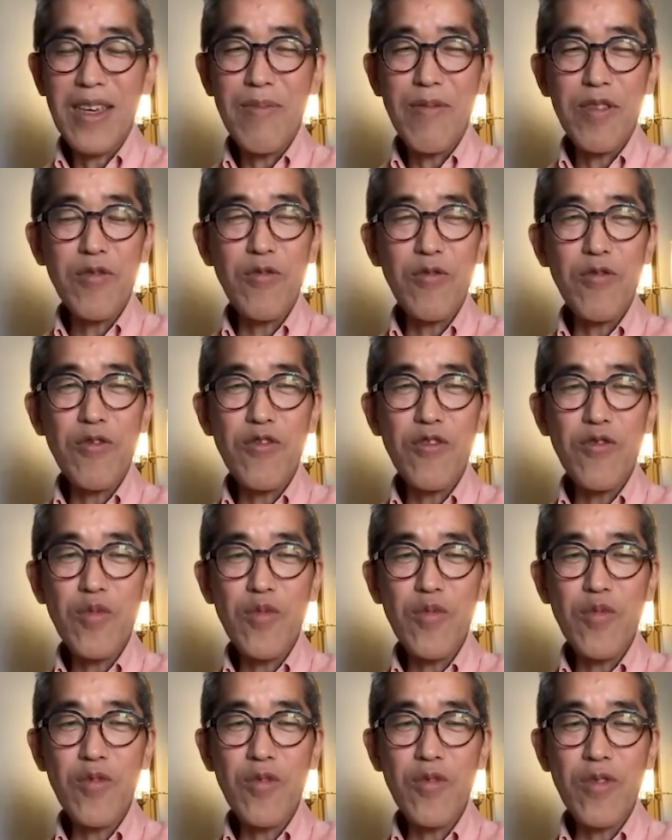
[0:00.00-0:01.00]
うやっんぱそういう
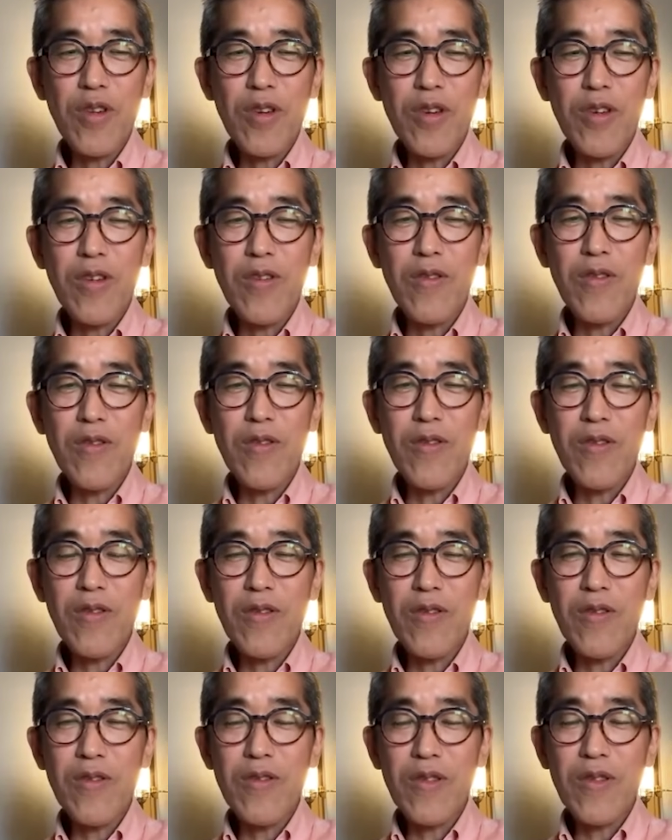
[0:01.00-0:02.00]
部分、
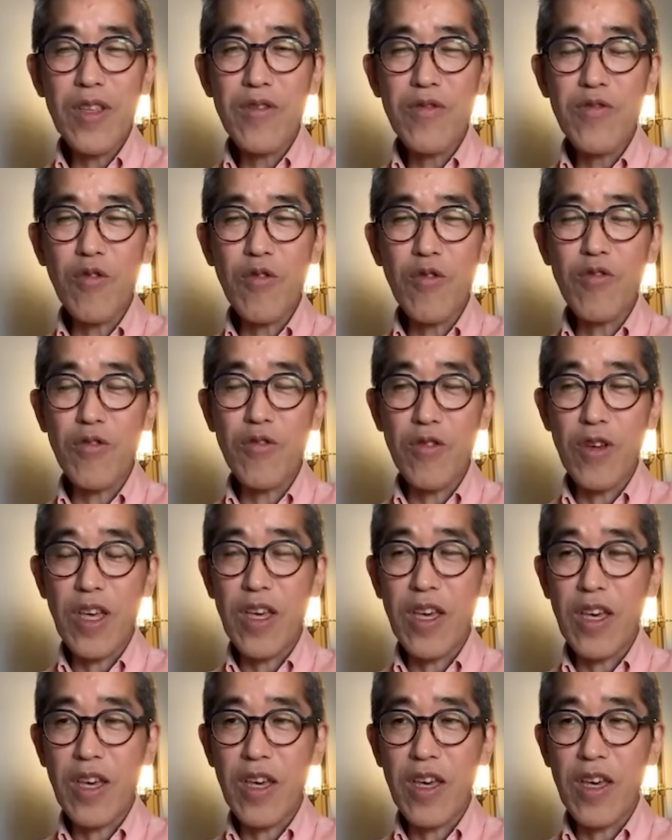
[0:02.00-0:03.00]
ですごく、
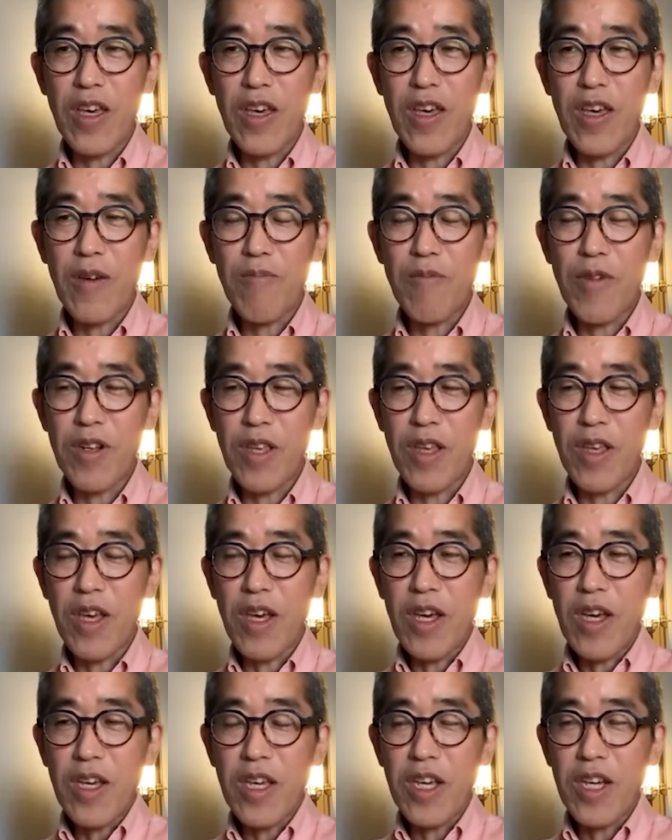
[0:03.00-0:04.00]
やっぱ
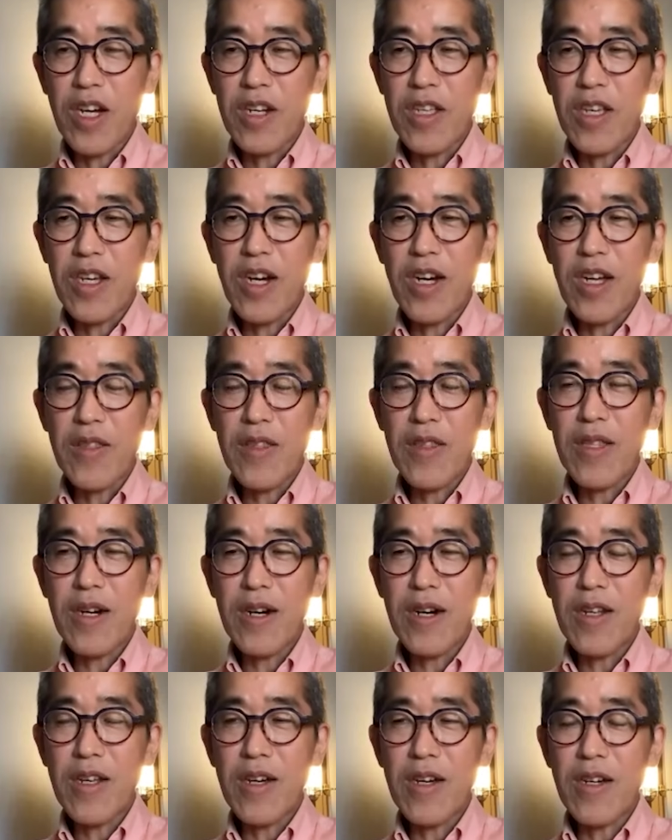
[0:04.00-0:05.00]
り怒りがあっ
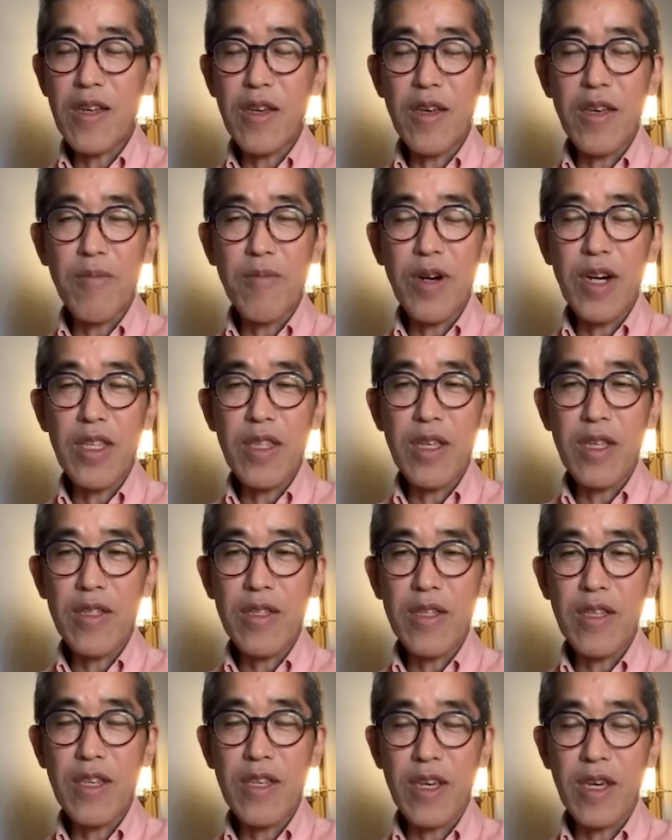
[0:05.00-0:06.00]
たから、バイデン
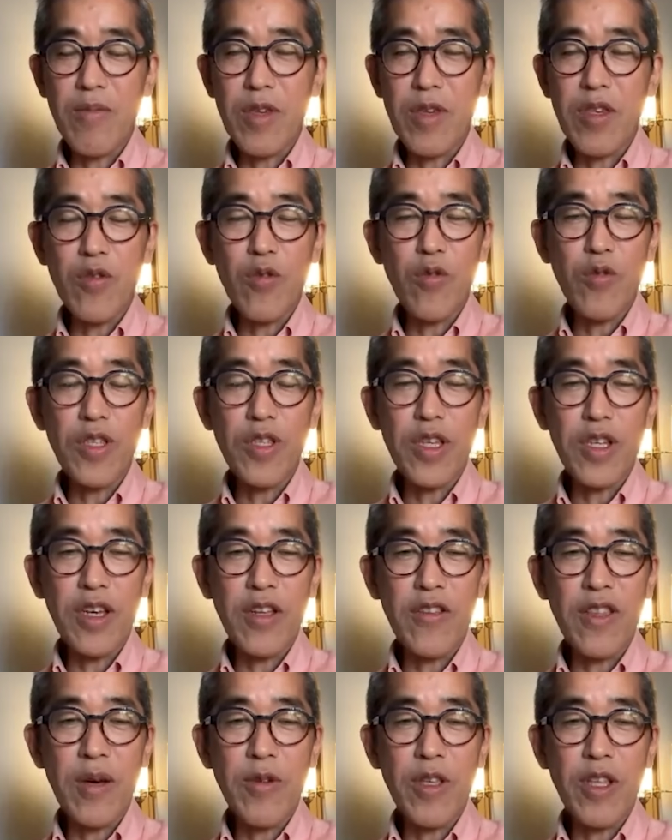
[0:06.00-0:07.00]
政権、民主党政
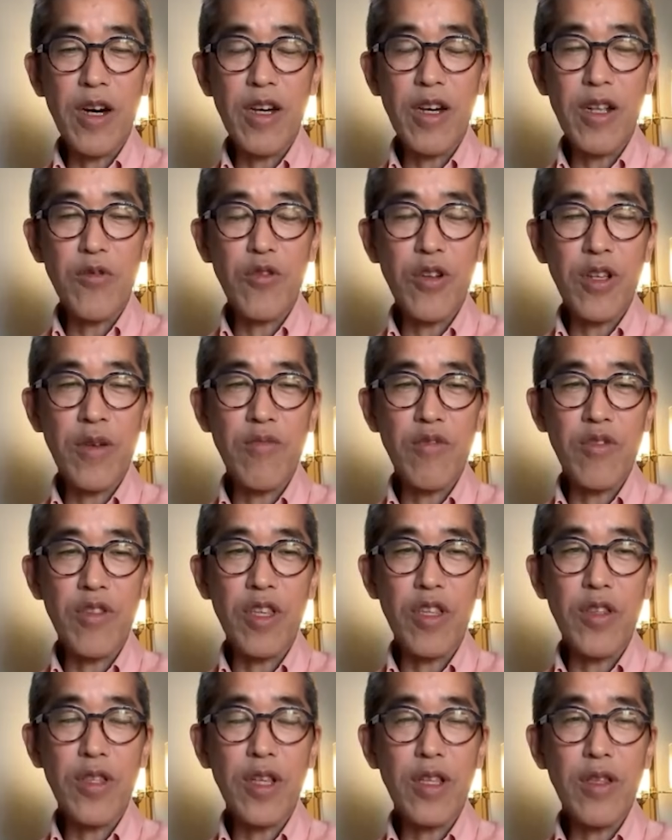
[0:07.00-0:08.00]
権ダメだからトランプ
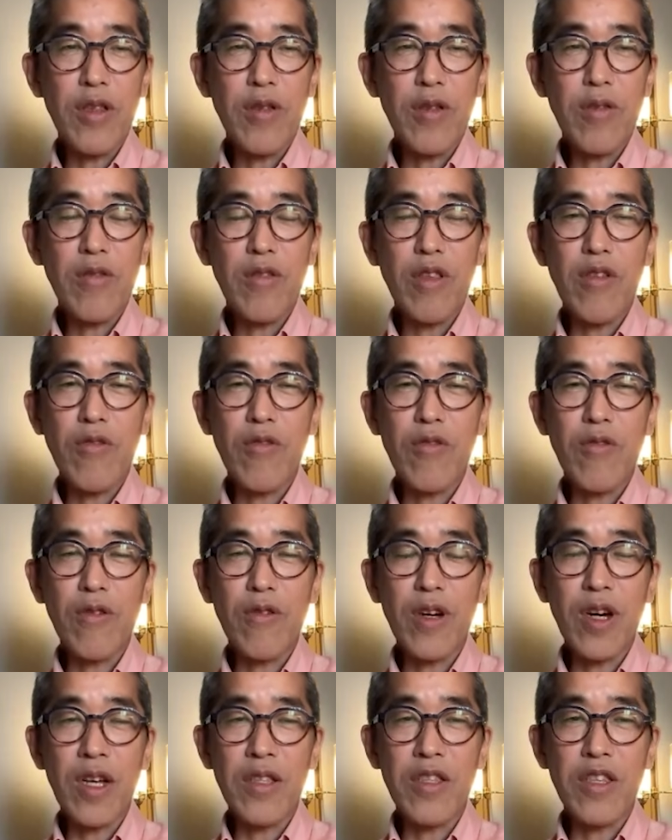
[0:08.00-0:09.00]
に行ったってい
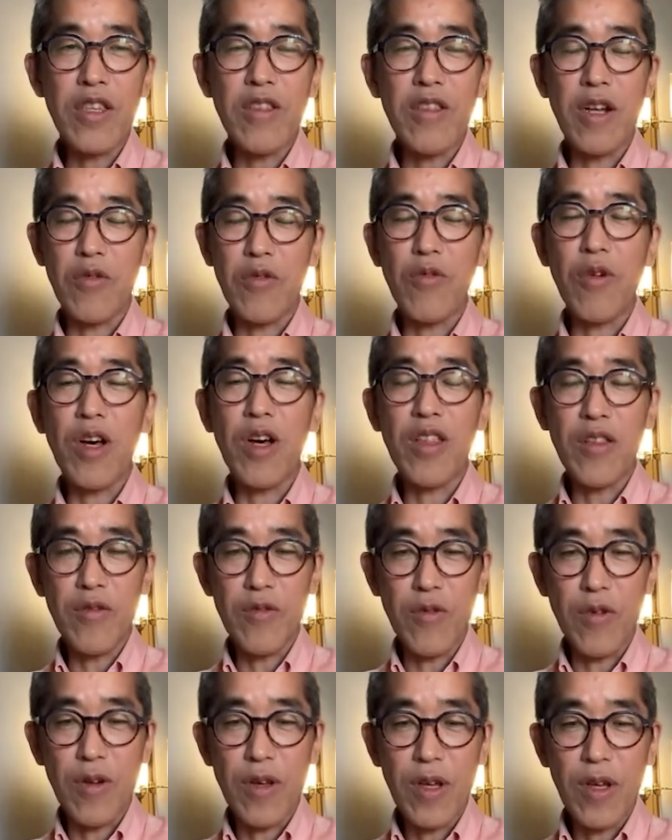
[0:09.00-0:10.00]
う感じになるのかな
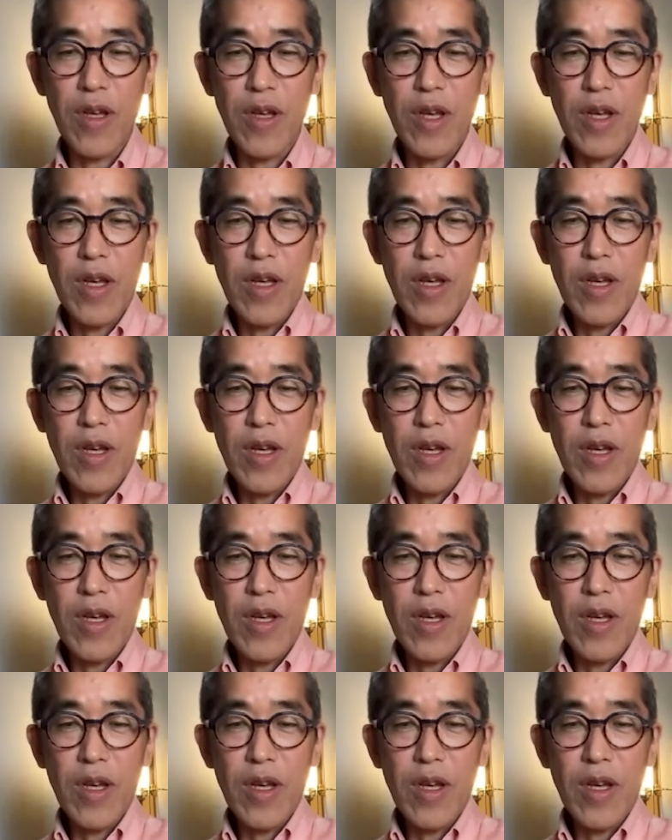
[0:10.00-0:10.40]
と。